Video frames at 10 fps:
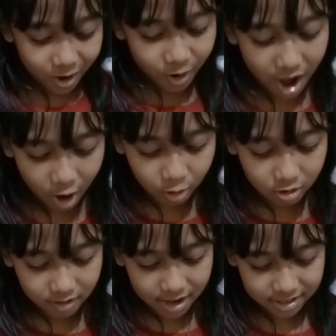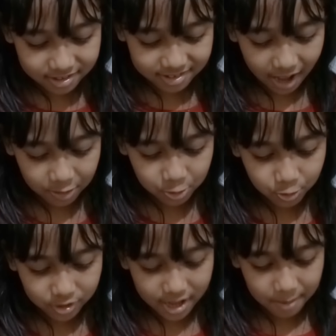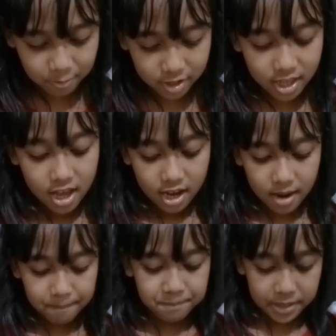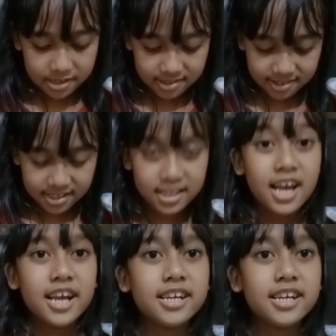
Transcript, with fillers: So, aku keluarin satu ya buat comparison.